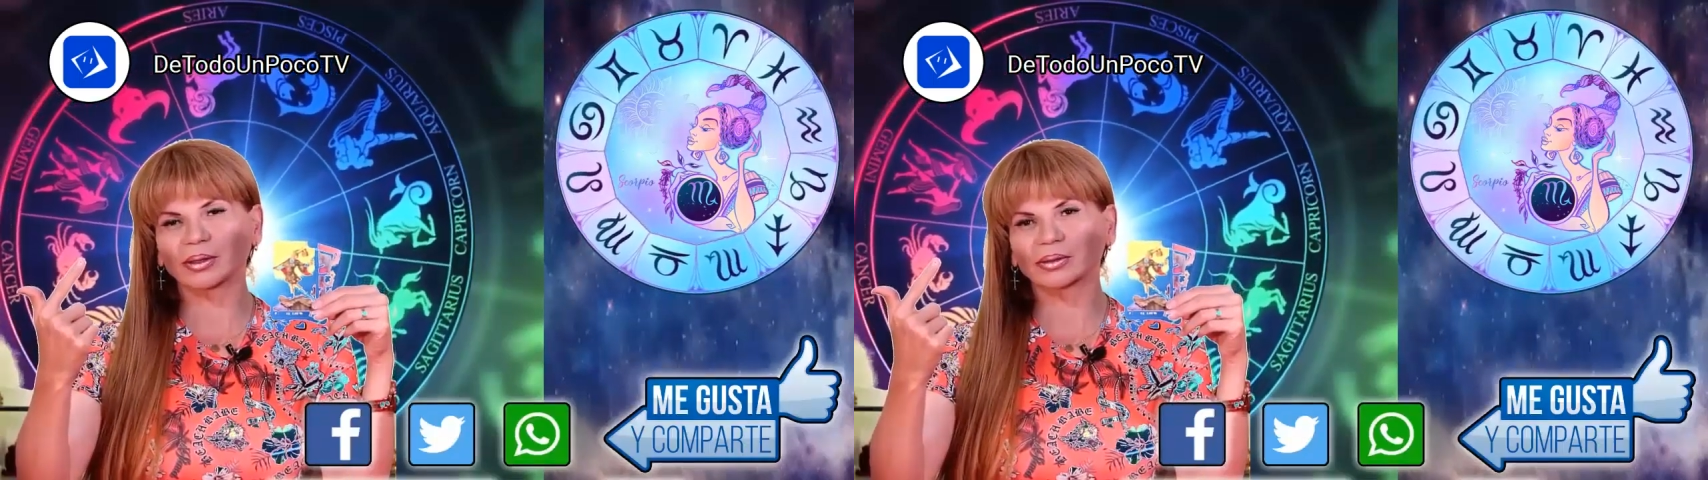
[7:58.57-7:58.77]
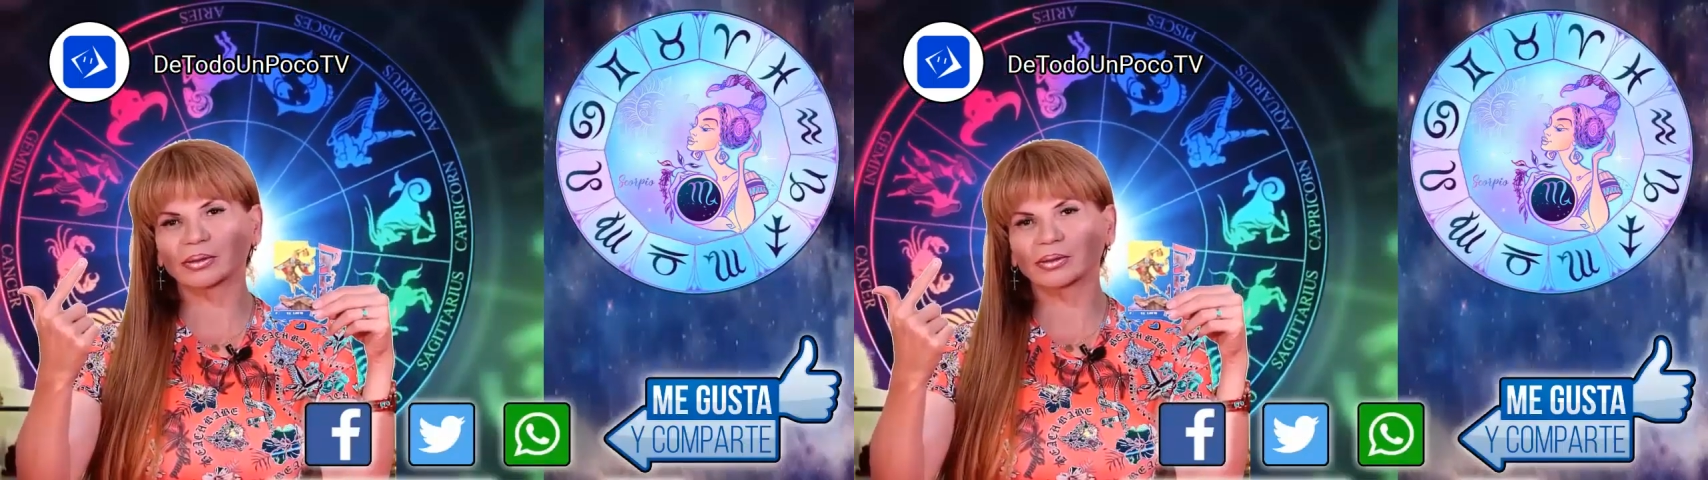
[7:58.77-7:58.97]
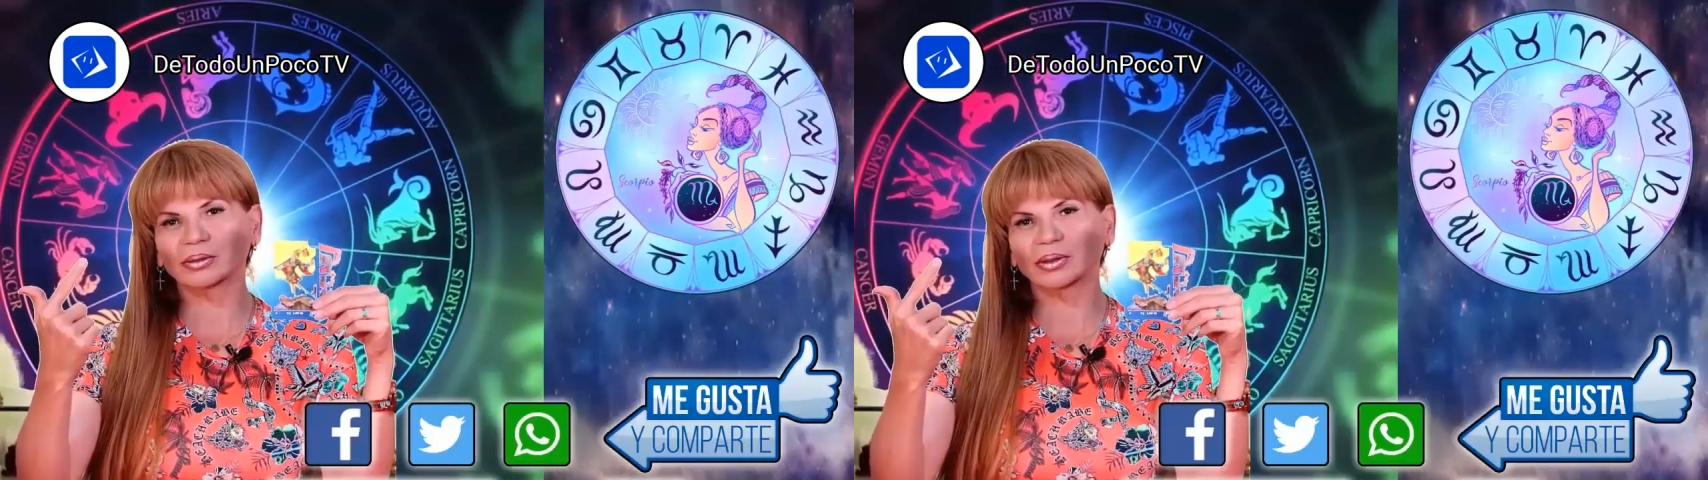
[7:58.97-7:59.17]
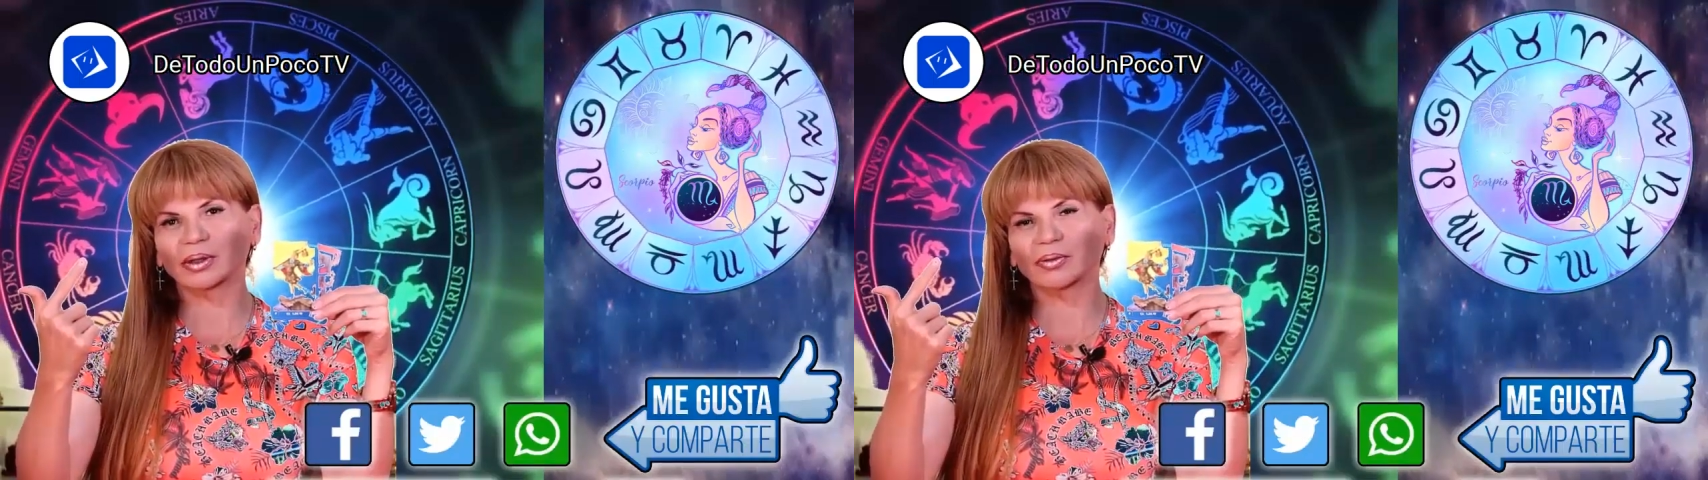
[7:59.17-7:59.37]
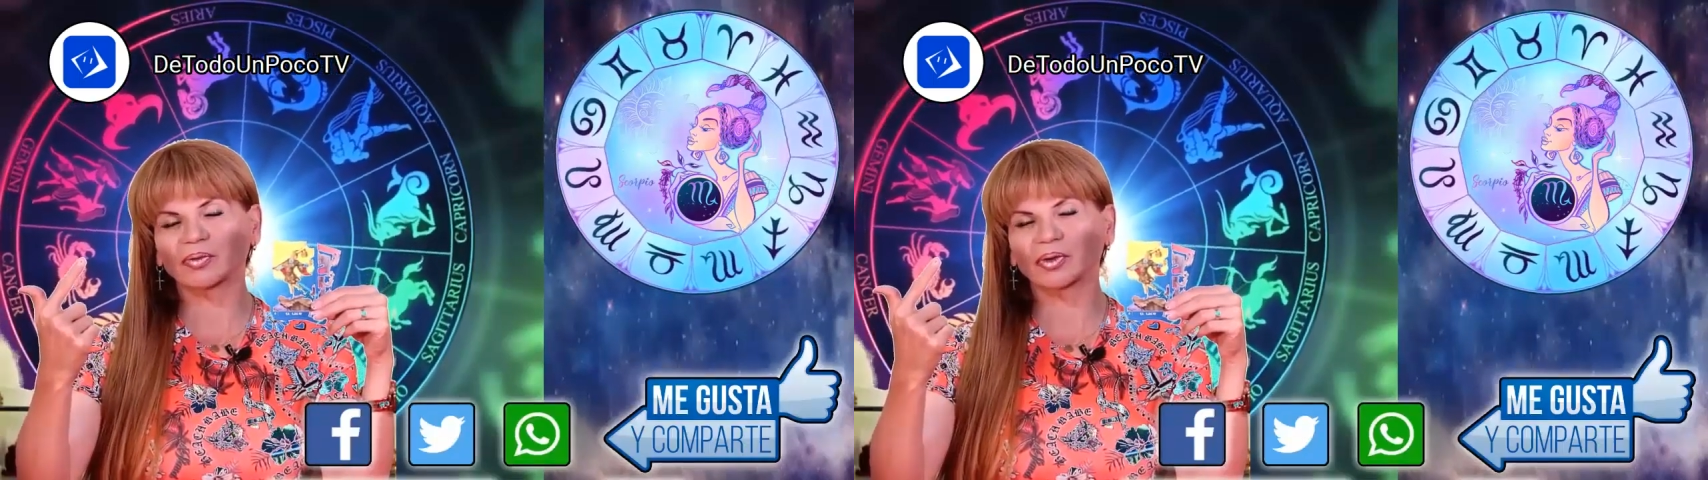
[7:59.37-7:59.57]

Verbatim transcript: Estás hoy en un